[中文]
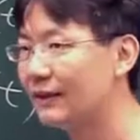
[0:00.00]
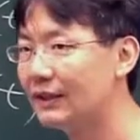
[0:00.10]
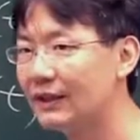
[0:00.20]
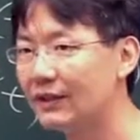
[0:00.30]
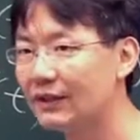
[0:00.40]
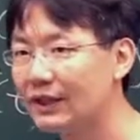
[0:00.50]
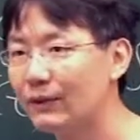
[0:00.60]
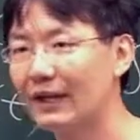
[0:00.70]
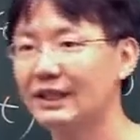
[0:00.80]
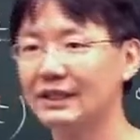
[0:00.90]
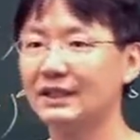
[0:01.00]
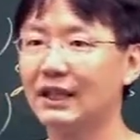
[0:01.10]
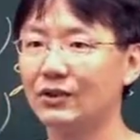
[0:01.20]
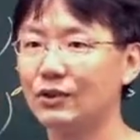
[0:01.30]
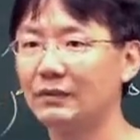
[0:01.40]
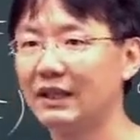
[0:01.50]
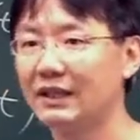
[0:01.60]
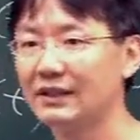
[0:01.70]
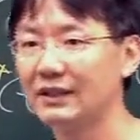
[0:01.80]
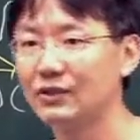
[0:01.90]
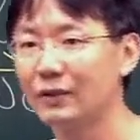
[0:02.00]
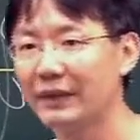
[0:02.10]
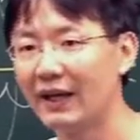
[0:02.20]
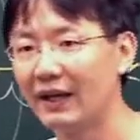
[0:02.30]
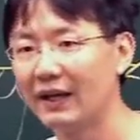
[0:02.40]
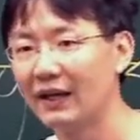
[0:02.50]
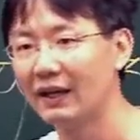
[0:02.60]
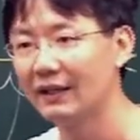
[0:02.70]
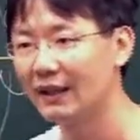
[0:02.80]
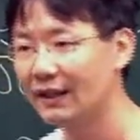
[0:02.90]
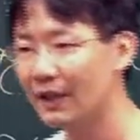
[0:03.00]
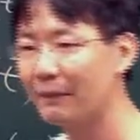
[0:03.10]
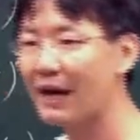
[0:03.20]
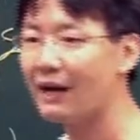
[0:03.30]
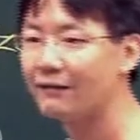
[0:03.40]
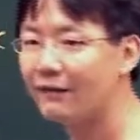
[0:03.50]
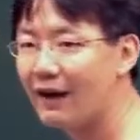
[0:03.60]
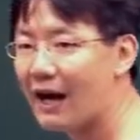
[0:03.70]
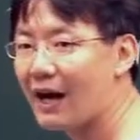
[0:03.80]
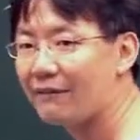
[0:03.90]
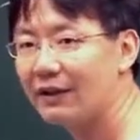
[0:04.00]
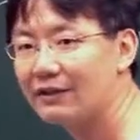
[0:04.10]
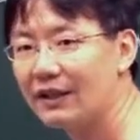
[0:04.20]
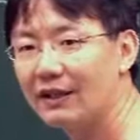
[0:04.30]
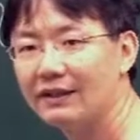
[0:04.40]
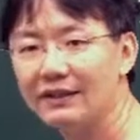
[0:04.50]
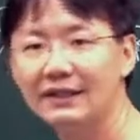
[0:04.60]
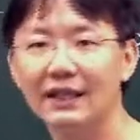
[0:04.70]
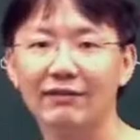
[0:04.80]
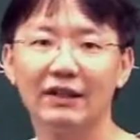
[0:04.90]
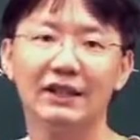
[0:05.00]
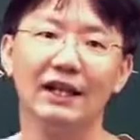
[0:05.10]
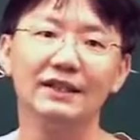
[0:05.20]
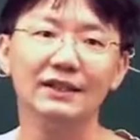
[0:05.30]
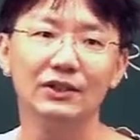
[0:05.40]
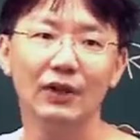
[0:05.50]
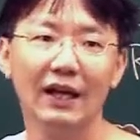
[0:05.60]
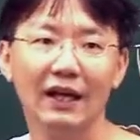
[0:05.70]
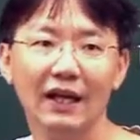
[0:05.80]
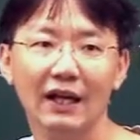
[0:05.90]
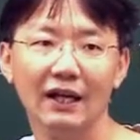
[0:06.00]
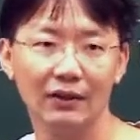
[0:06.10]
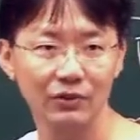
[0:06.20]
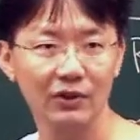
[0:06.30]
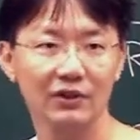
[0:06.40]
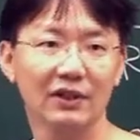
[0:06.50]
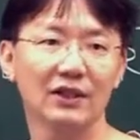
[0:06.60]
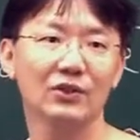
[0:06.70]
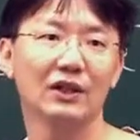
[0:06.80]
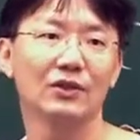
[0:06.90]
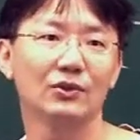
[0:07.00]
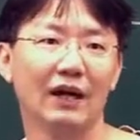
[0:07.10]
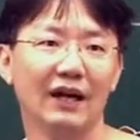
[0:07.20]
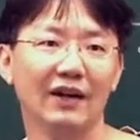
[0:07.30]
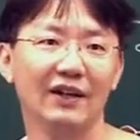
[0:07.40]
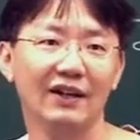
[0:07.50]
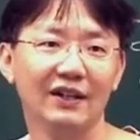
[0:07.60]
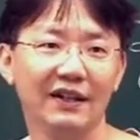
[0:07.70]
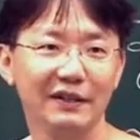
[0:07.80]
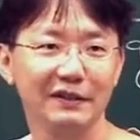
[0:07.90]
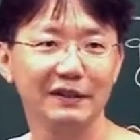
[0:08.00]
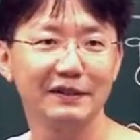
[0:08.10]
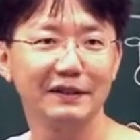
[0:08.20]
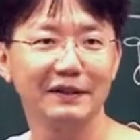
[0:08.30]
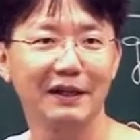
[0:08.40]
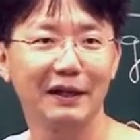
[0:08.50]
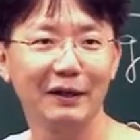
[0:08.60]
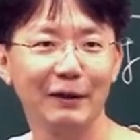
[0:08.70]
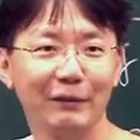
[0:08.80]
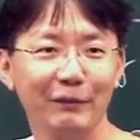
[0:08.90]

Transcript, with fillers: 哈，利用另外一个直角坐标叫极坐标，然后呢，把它分为 r 方向跟西塔方向来计算，啊，最后就可以算出来哈。那其实你在